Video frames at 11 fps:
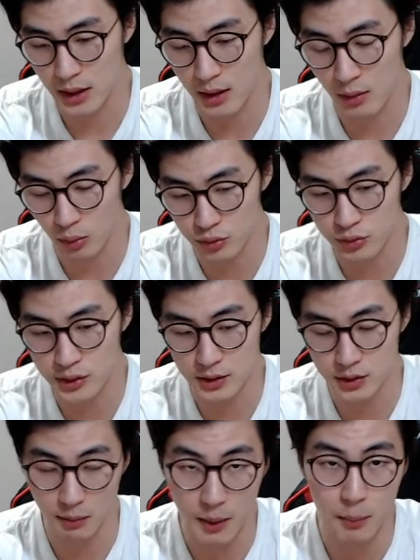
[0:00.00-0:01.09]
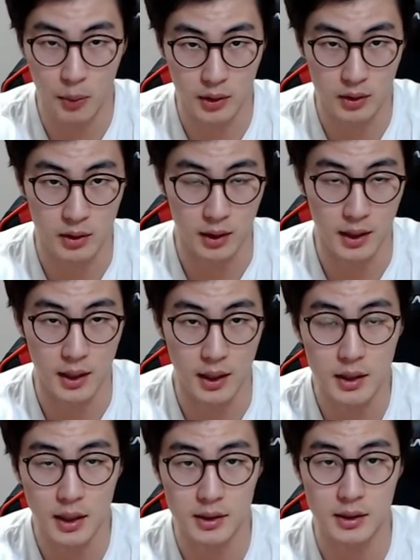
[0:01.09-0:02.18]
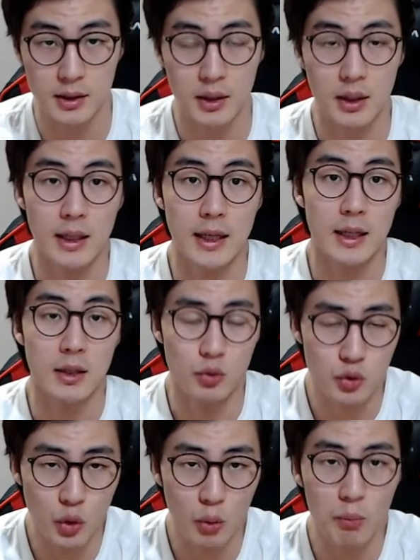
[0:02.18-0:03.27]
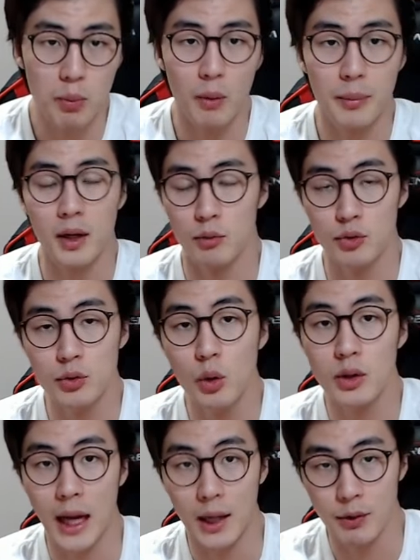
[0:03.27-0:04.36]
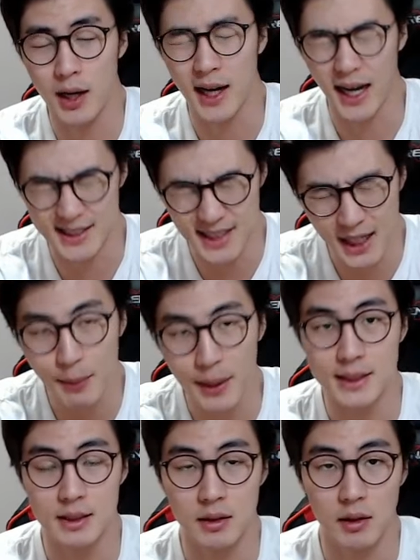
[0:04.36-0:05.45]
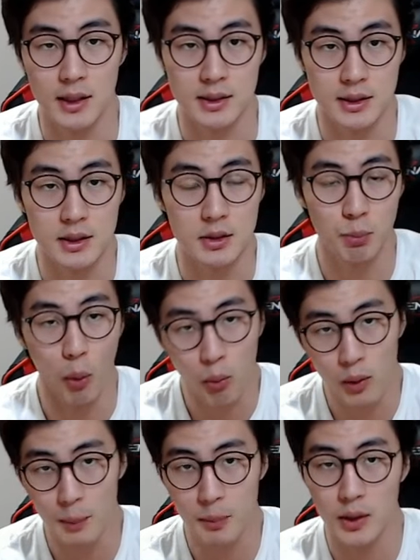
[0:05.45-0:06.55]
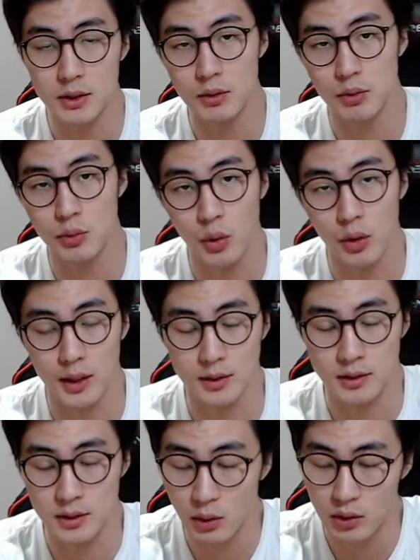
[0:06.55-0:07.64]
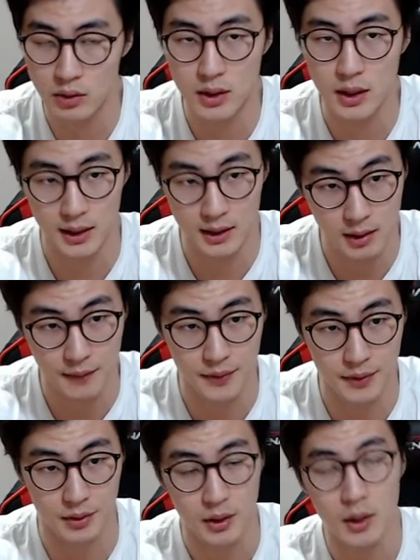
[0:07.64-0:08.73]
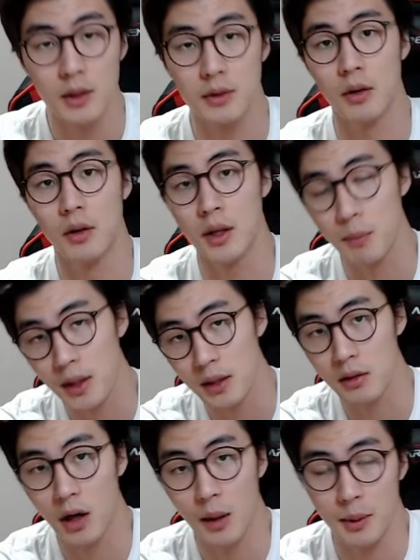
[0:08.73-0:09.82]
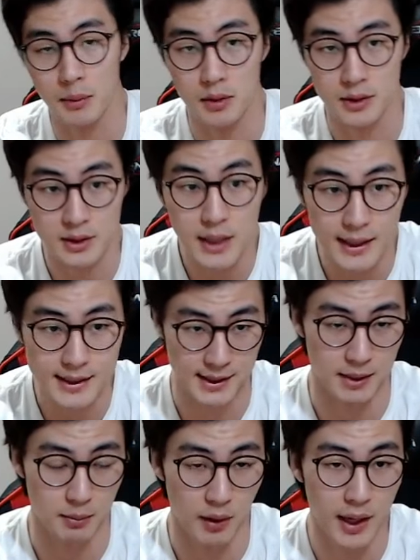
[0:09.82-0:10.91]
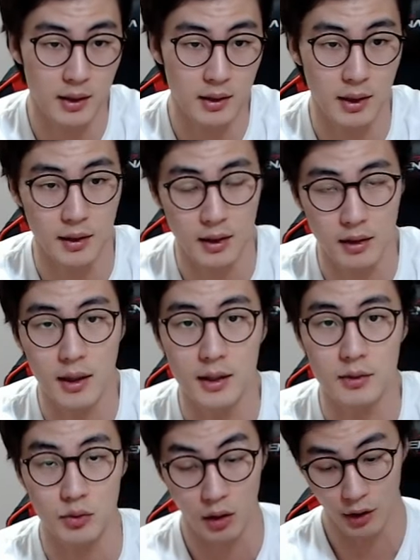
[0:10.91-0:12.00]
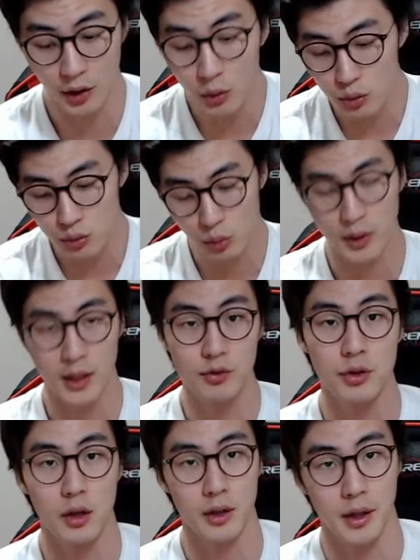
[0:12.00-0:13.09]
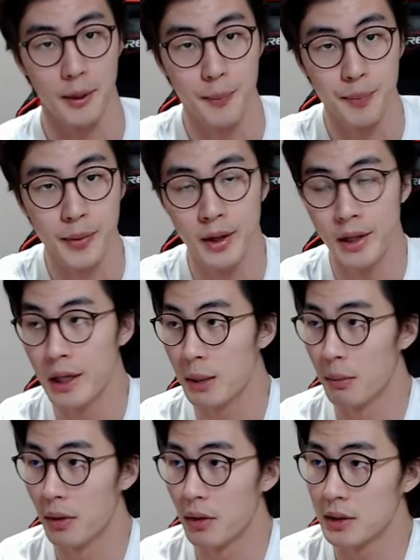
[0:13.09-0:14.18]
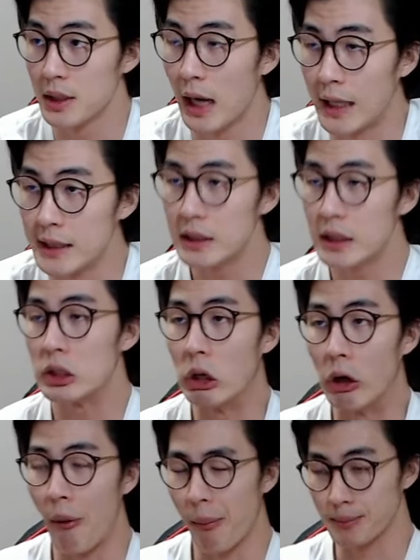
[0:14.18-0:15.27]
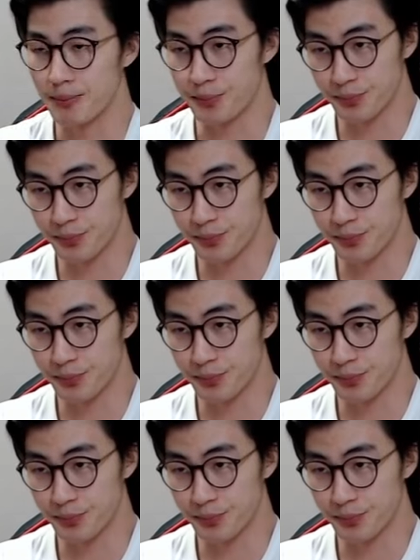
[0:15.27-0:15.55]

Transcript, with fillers: 이제 고중량 저반복이든 간에 일단은 운동 범위가, 운동 단위가 가장 많이 들어가는, 즉 복합관절 운동이 되는 스쿼트나 데드리프트, 더 깊게 들어가는 뭐 스네치, 뭐 행클링, 이러한 어려운 운동을 해주셔야 돼요. 뭐 그냥 앉아서